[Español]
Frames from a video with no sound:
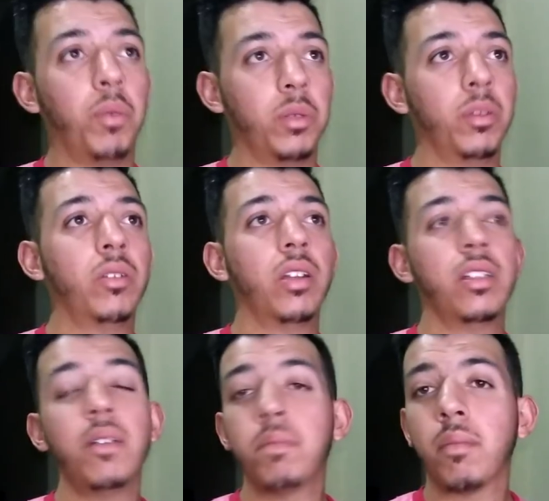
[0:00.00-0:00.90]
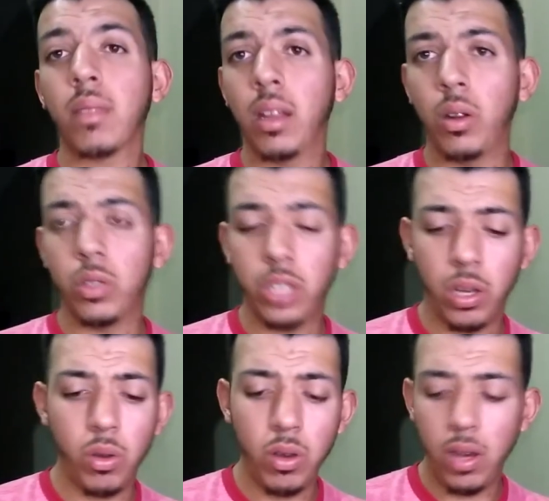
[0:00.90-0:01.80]
Pues bueno, raza, los
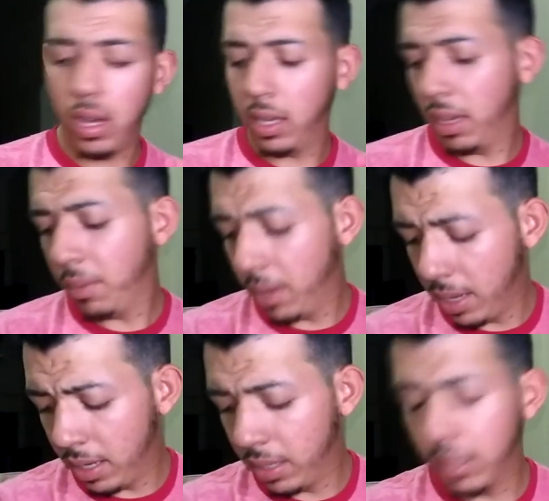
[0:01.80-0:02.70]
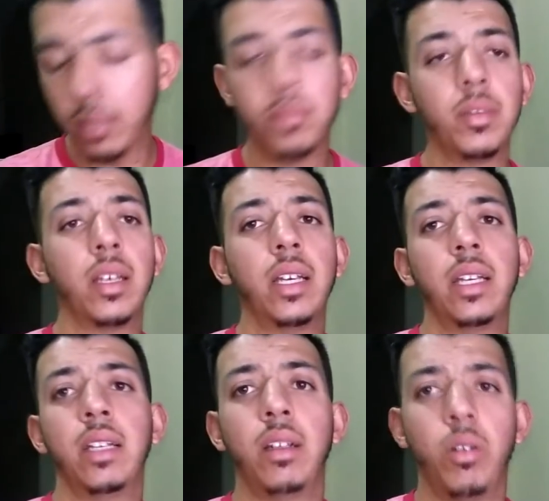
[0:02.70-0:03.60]
dejo a que vean
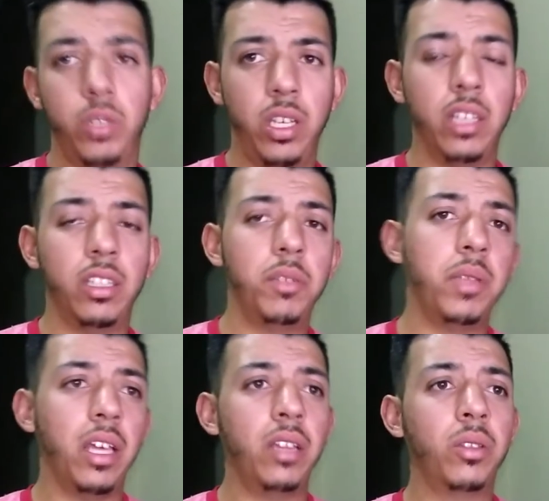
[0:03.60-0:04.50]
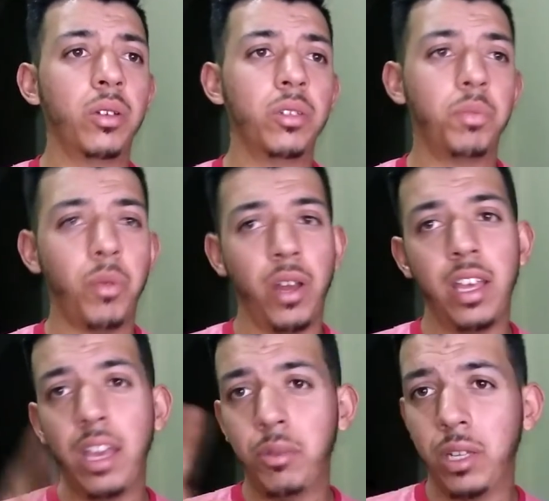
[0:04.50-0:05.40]
los siguientes videitos. Por ahí
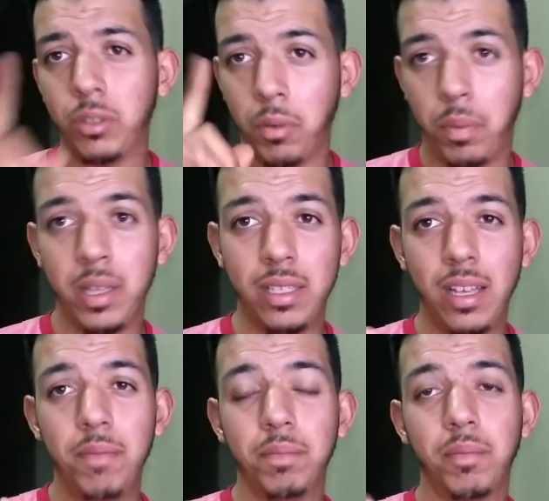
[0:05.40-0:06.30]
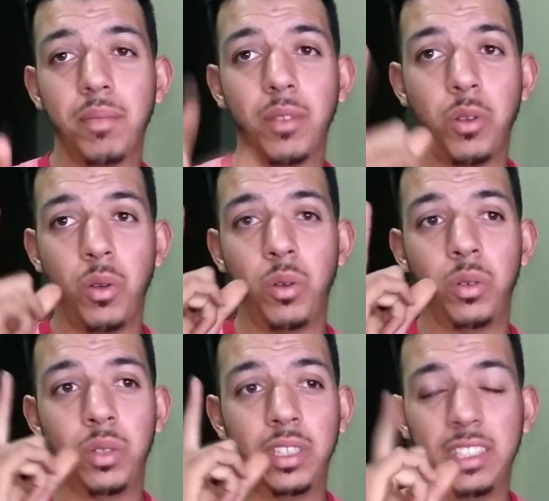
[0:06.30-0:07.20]
hay una sorpresa.
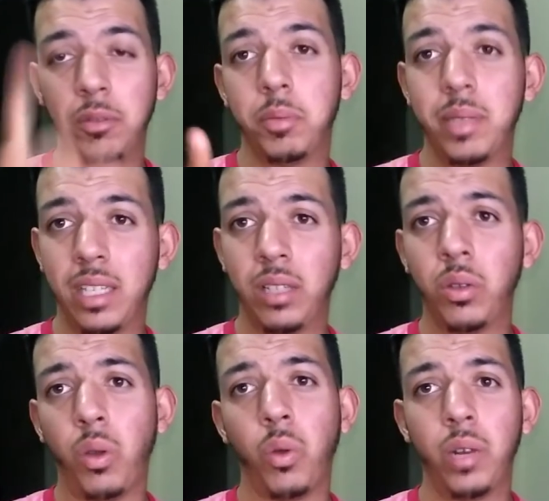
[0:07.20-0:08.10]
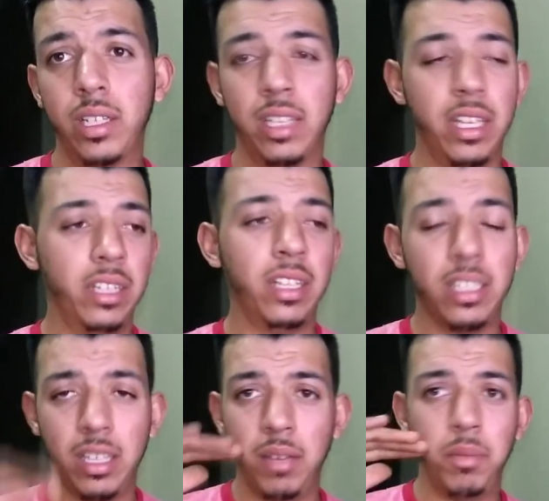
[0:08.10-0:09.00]
Con, estamos pescando con unas
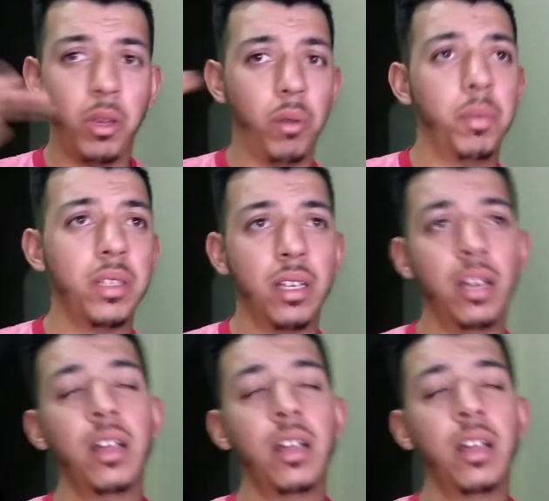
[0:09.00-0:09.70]
cañitas de micropesca.